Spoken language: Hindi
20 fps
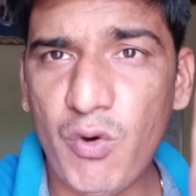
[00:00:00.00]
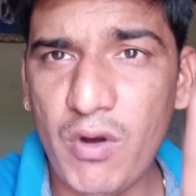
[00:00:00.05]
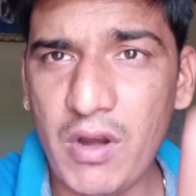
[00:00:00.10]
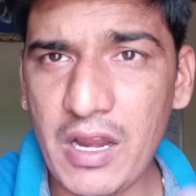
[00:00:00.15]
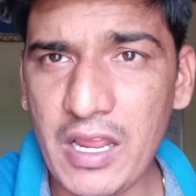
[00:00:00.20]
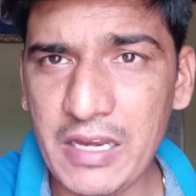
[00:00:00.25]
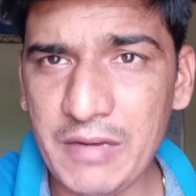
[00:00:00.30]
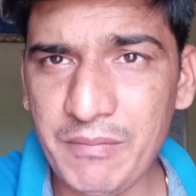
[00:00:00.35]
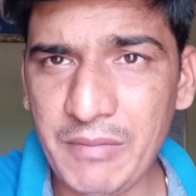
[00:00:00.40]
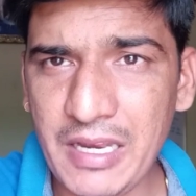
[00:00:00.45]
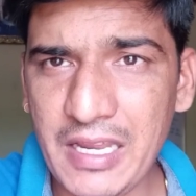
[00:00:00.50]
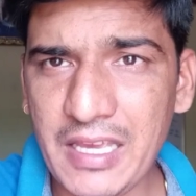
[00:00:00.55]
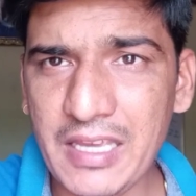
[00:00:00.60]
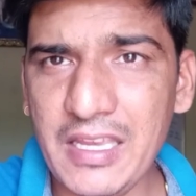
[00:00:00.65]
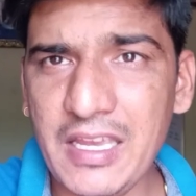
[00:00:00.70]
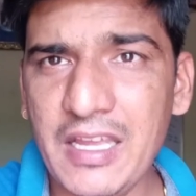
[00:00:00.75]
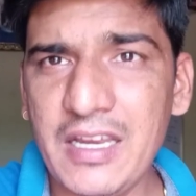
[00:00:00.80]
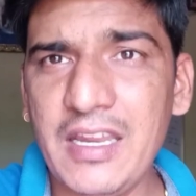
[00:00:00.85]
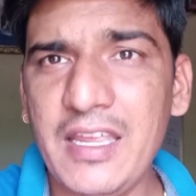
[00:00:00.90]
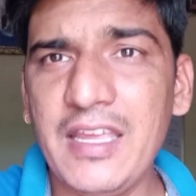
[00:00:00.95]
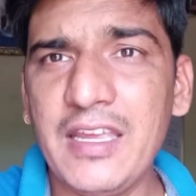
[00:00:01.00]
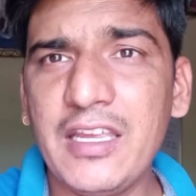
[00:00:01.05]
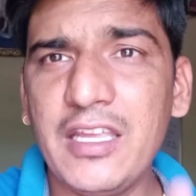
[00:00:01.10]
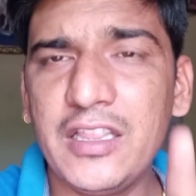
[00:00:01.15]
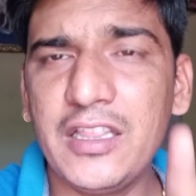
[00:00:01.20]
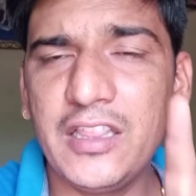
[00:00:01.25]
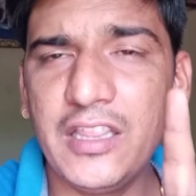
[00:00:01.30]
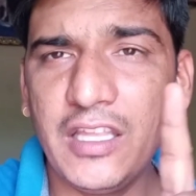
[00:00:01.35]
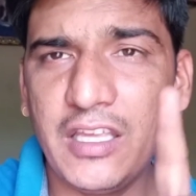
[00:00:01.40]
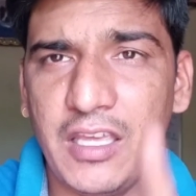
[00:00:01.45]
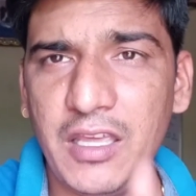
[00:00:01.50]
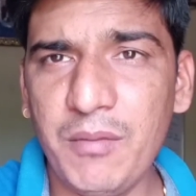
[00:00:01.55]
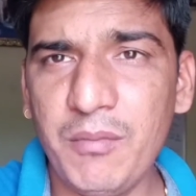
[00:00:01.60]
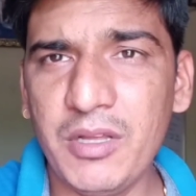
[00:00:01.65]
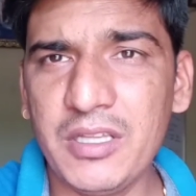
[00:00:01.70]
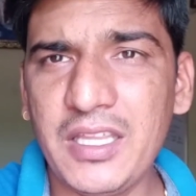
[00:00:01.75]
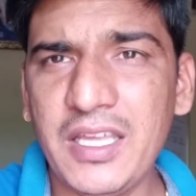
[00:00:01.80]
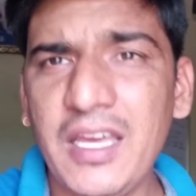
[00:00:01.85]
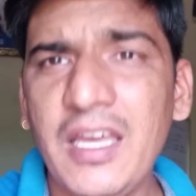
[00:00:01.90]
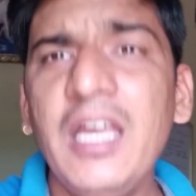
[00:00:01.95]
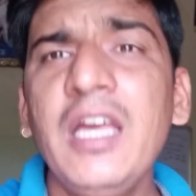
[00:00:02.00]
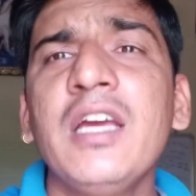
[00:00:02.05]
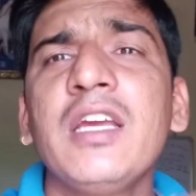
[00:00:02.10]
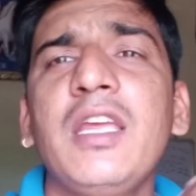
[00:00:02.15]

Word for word: ऑनलाइन मिलेगी या नहीं कितनी कीमत है